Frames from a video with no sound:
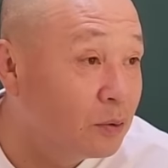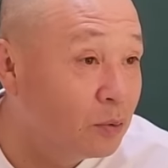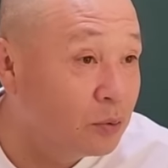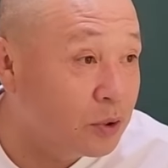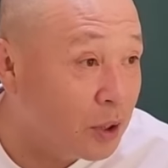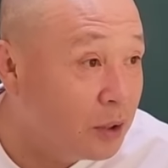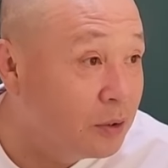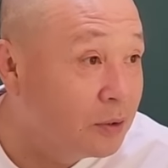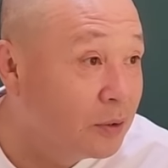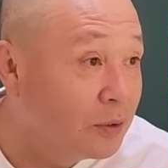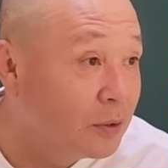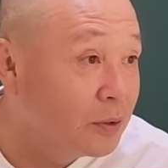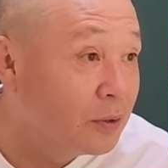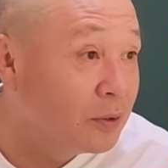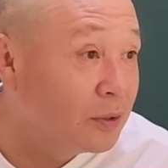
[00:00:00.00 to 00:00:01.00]
또 재는
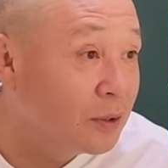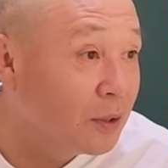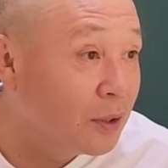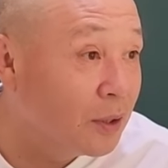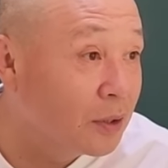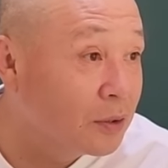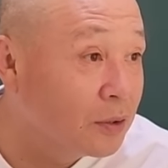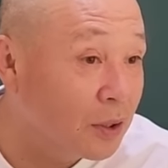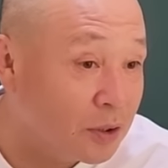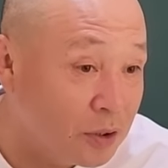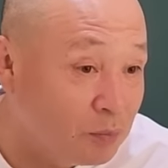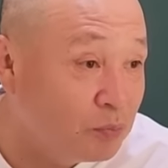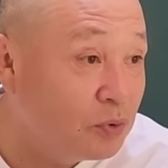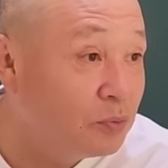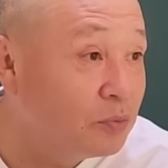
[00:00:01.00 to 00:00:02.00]
거요 이게 그냥
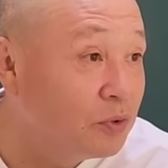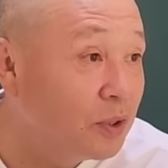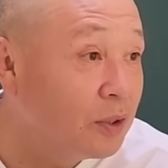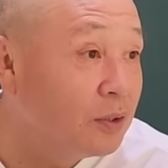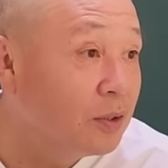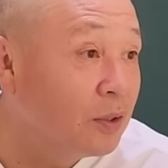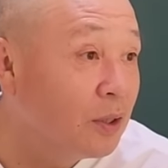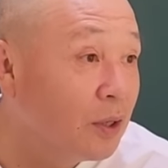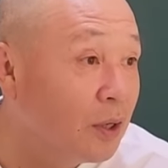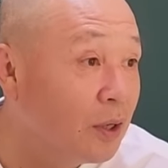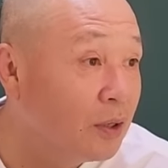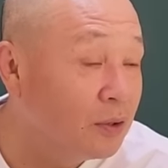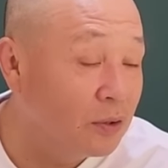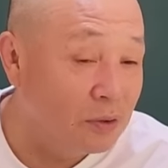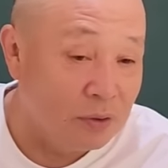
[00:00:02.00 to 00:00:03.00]
씨 뿌리면 되는데
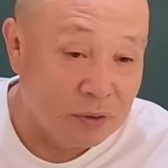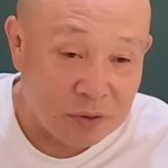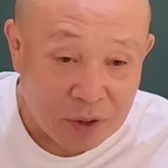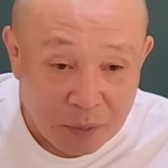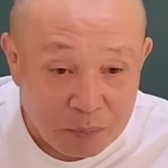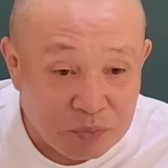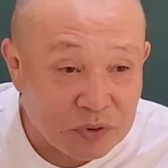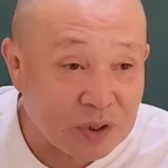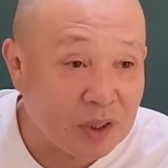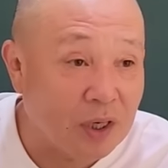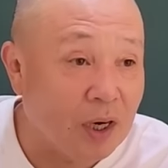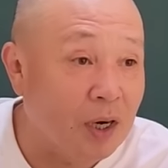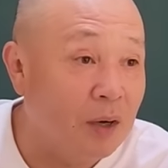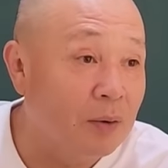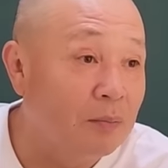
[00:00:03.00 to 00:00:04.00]
이걸 어디다
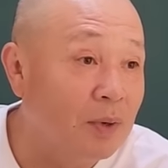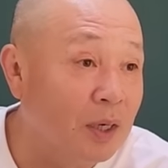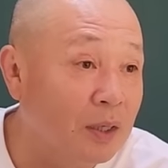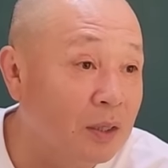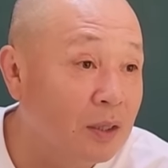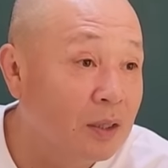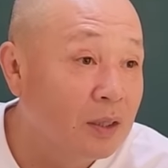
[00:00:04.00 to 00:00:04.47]
뿌릴까 막